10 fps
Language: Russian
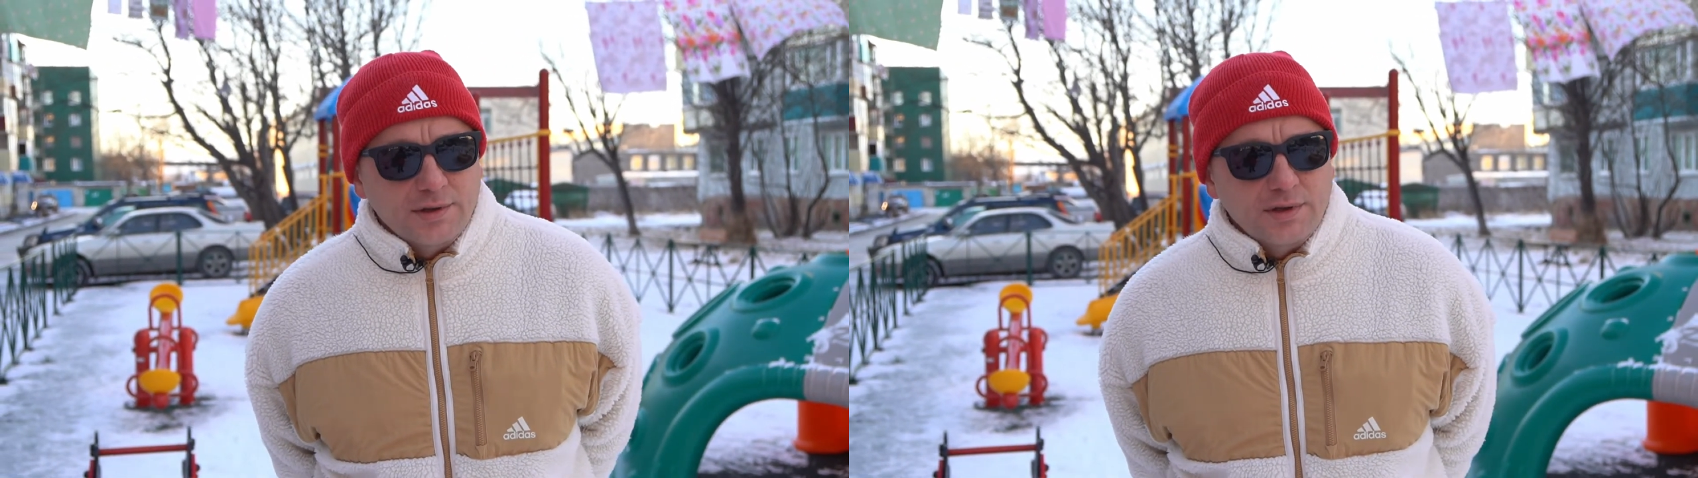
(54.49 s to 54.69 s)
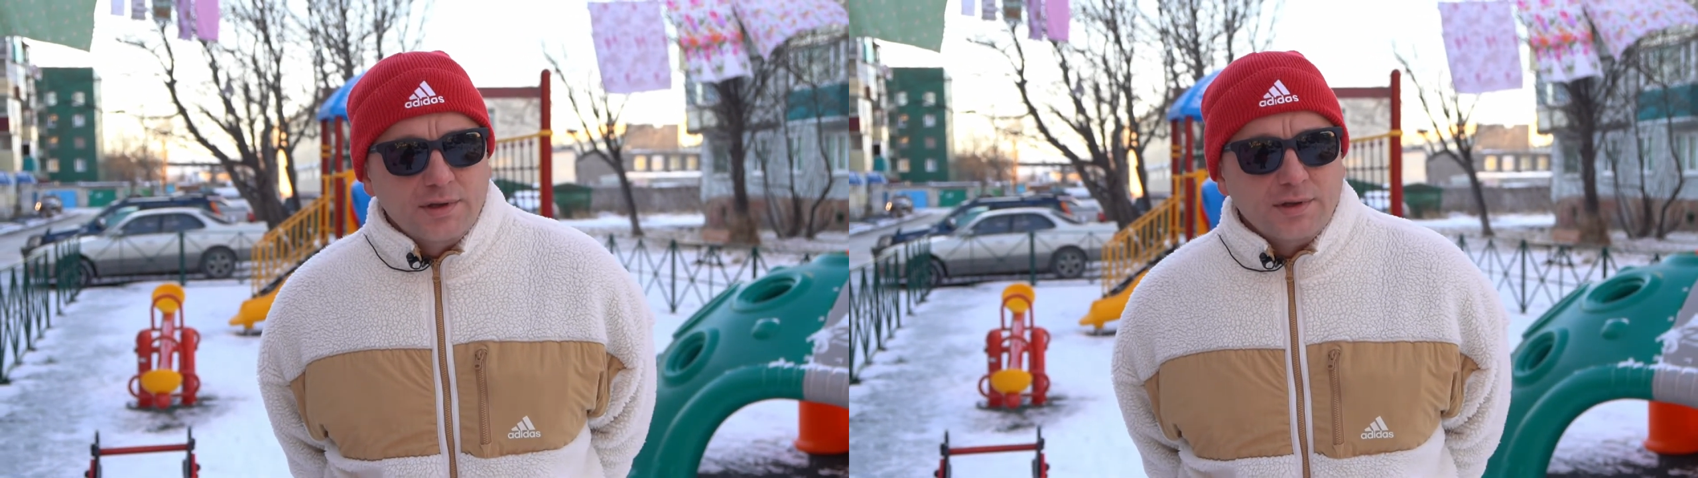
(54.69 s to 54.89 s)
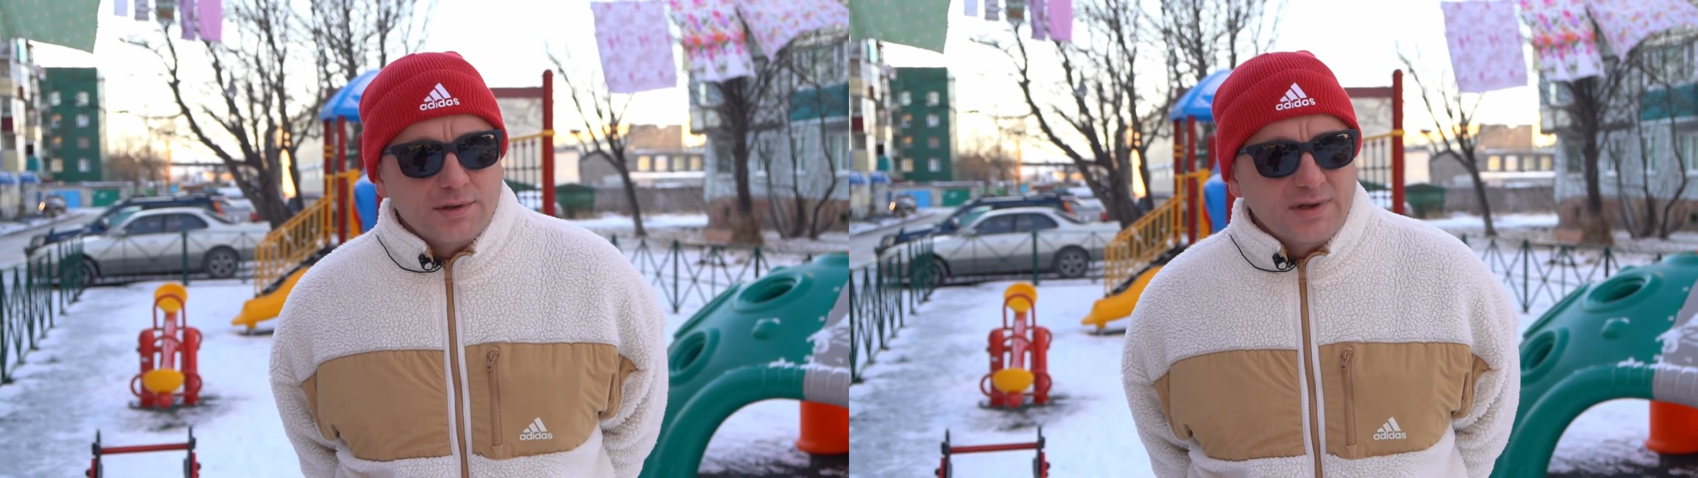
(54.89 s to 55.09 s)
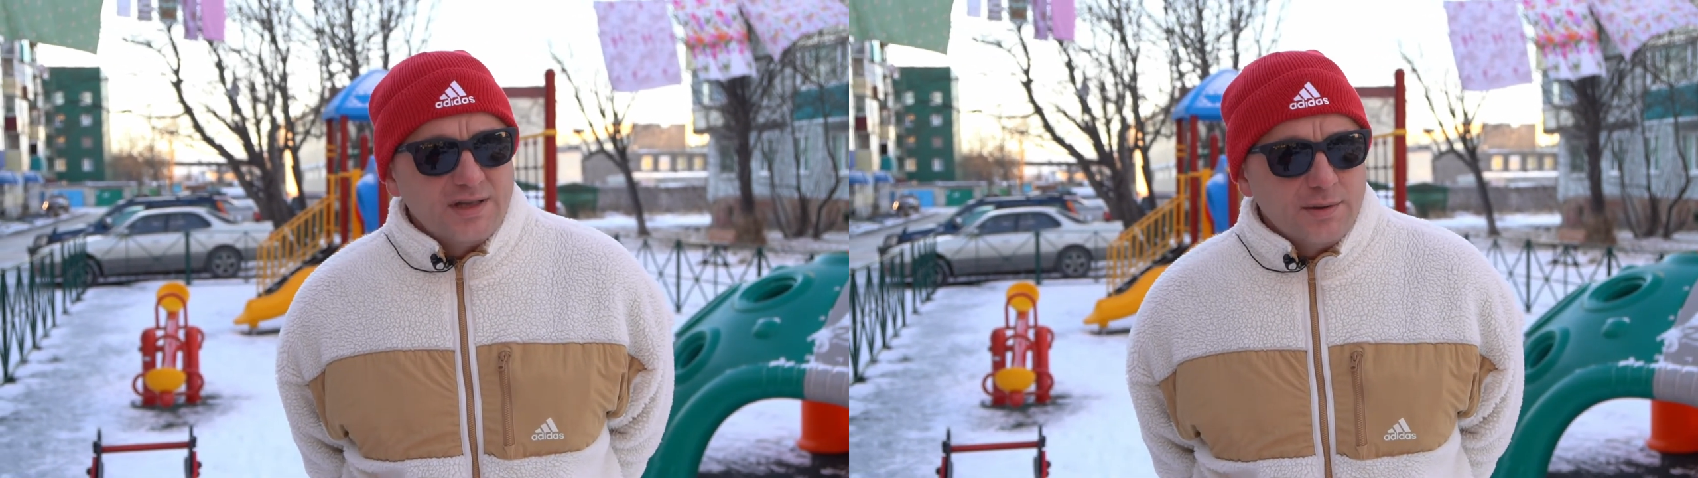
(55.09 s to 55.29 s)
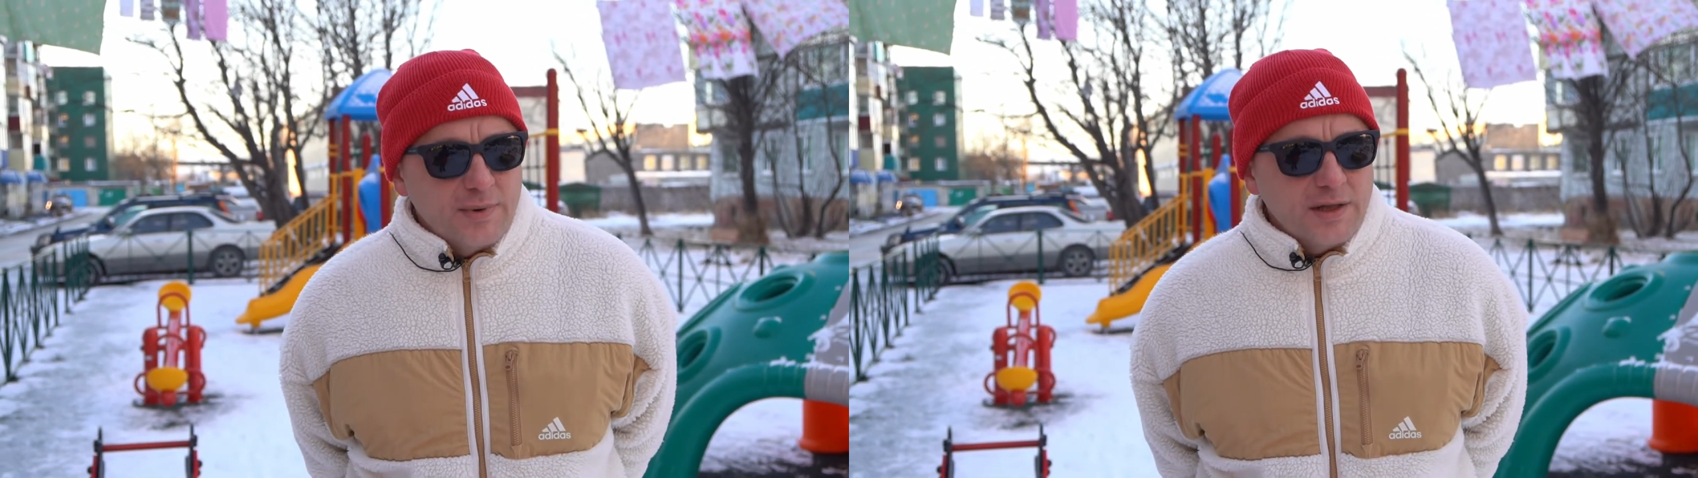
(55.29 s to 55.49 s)
и
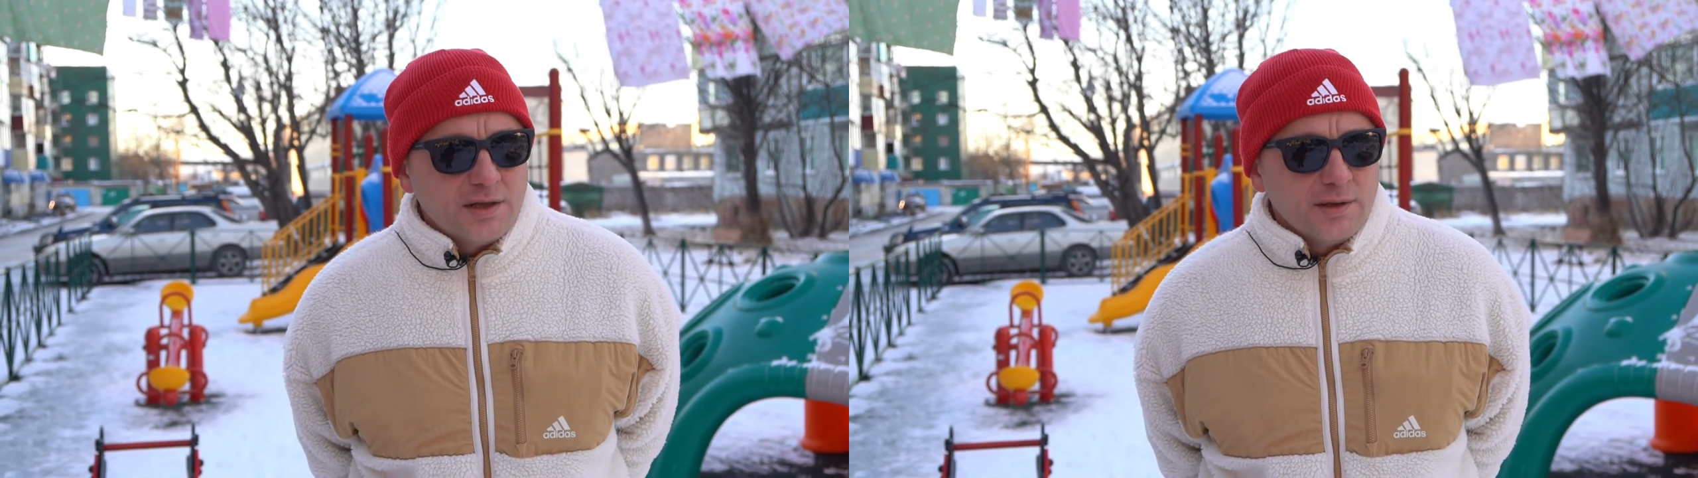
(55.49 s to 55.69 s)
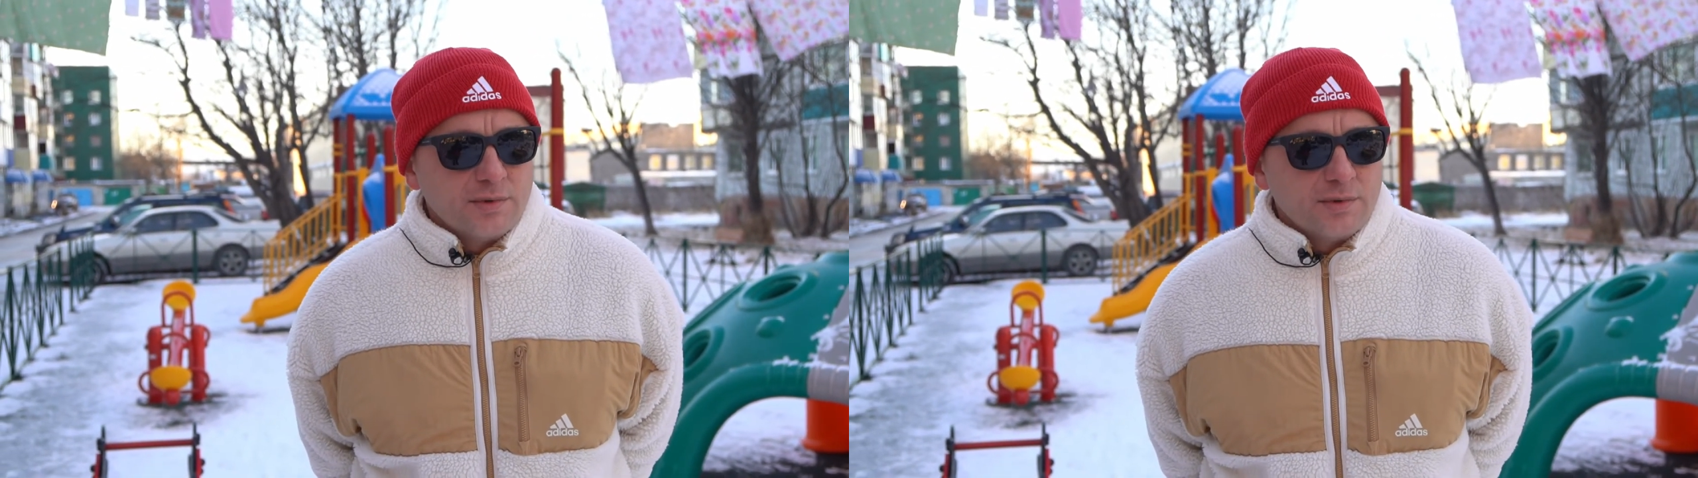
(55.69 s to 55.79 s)
эти пятки,